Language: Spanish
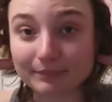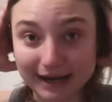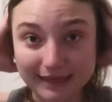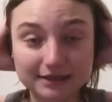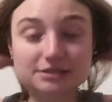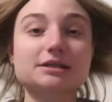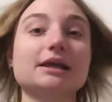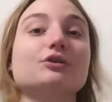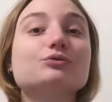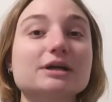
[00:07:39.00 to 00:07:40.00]
empanadas
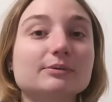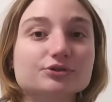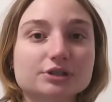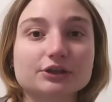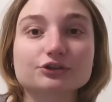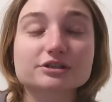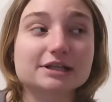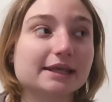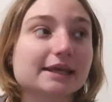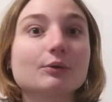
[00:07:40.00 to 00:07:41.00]
que no usamos.
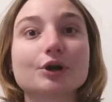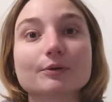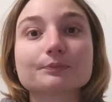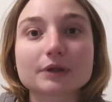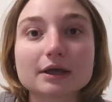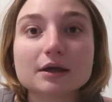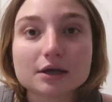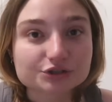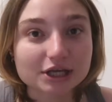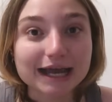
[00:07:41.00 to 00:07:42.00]
Entonces le dije, bueno,
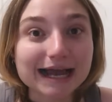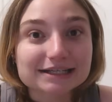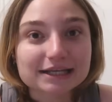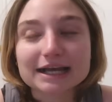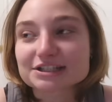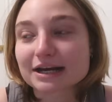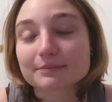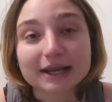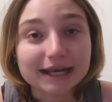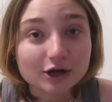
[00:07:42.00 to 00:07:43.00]
o sea,
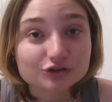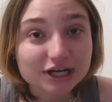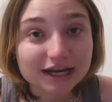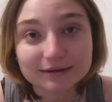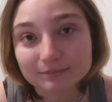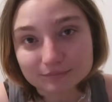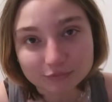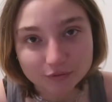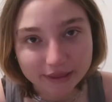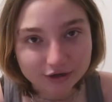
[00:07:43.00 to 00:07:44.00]
ayer quería cocinar y
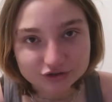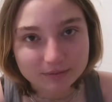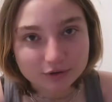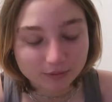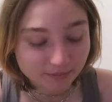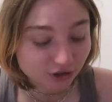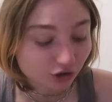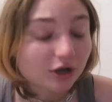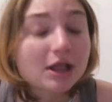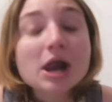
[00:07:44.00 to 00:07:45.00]
me olvidé, o sea, no me
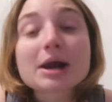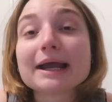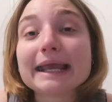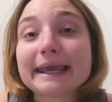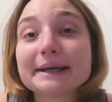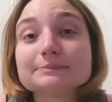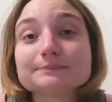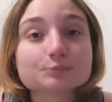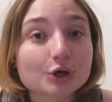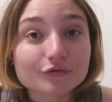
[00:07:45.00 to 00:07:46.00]
pintó. Eh,
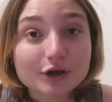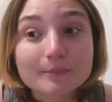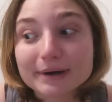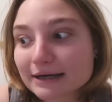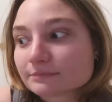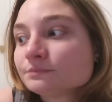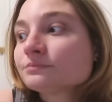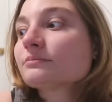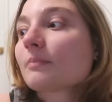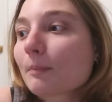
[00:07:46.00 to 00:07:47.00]
pues no fui a comprar.
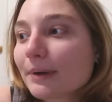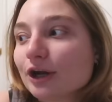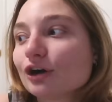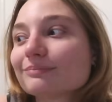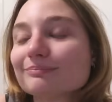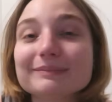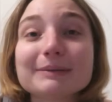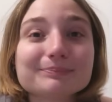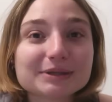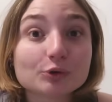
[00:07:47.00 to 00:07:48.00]
Pero
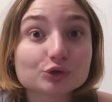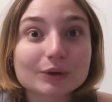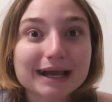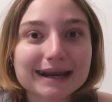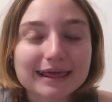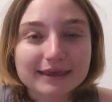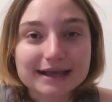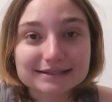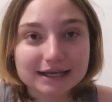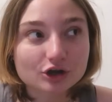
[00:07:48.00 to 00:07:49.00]
tipo, tuve ganas
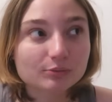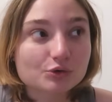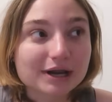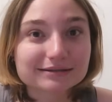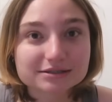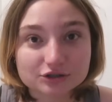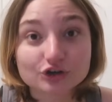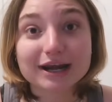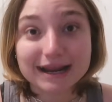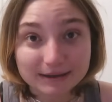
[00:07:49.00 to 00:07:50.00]
de hacer como unas,
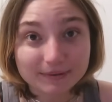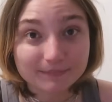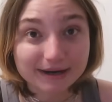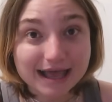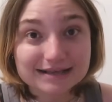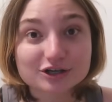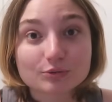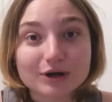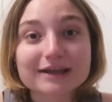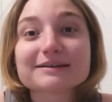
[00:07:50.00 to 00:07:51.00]
con las tapas de empanadas, hacer
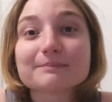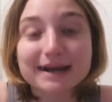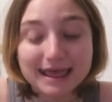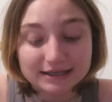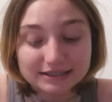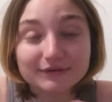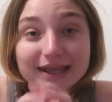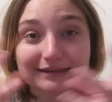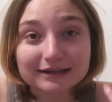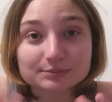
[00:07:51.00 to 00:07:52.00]
como unas empanadas
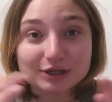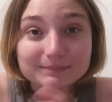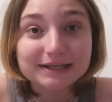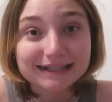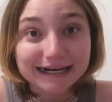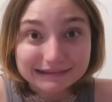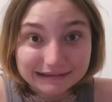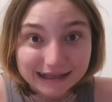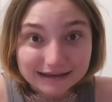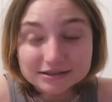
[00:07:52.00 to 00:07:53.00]
abiertas, tipo unas mini
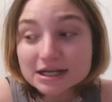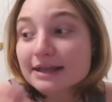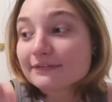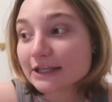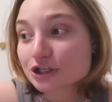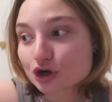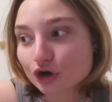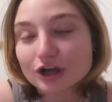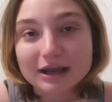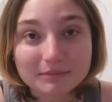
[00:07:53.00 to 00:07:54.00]
tartitas de
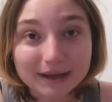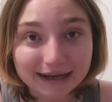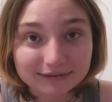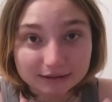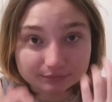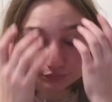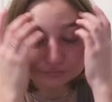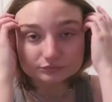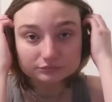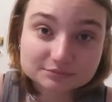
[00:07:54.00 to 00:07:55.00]
hecho creo que a mí me encanta.
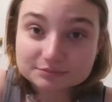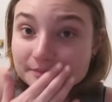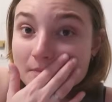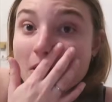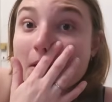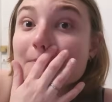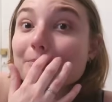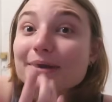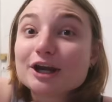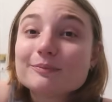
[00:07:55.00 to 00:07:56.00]

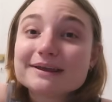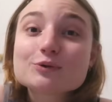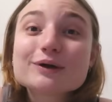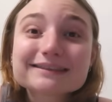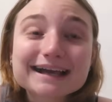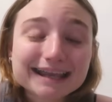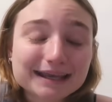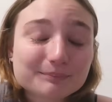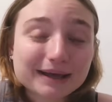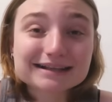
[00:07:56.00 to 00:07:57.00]
Pero me di cuenta
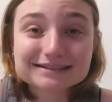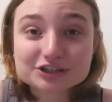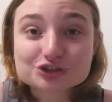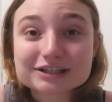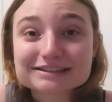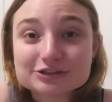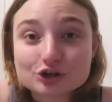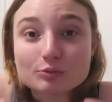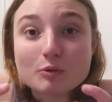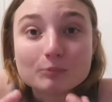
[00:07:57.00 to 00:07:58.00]
que para hacer eso
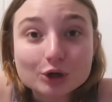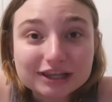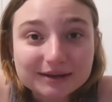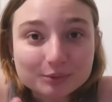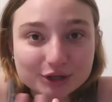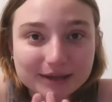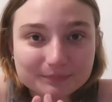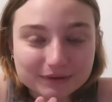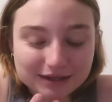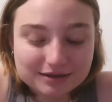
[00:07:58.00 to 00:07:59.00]
necesito como un molde,
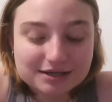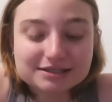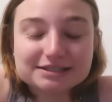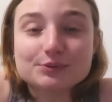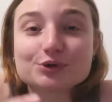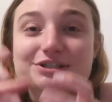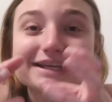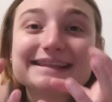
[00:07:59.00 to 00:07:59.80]
porque si vos